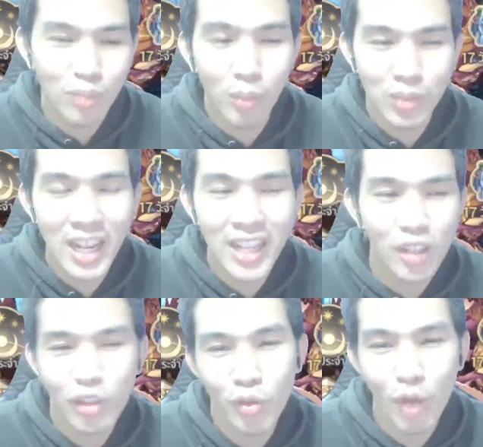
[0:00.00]
ผมจะเล่นจ
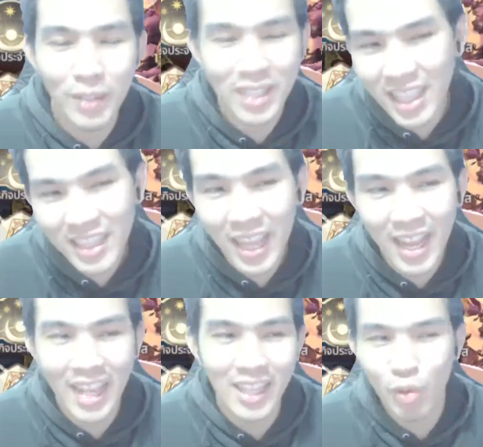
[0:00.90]
นกว่ามันจะได้แต่ง
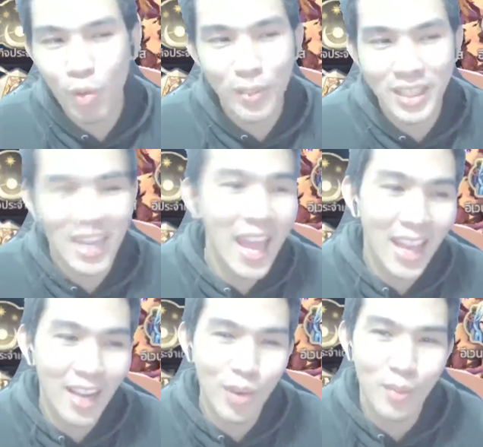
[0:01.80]
งานกันกว่ามันจะได้
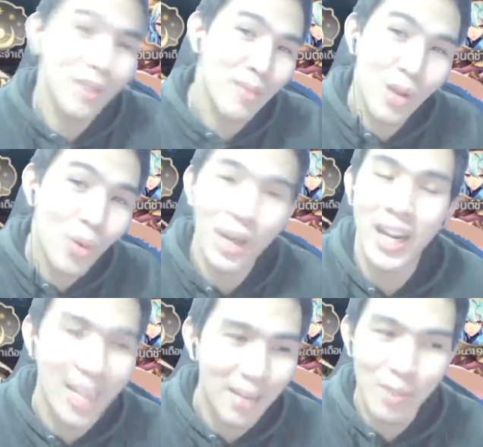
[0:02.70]
กันกว่ามันจะมีลูกกัน
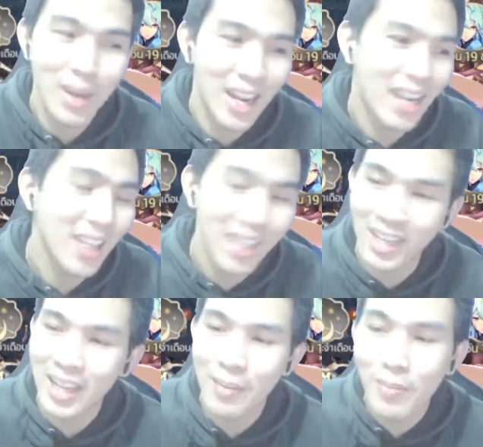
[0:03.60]
ประมาณนั้นเออ
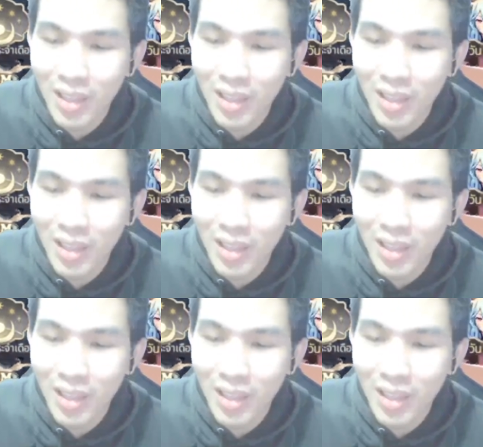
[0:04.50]
นะครับ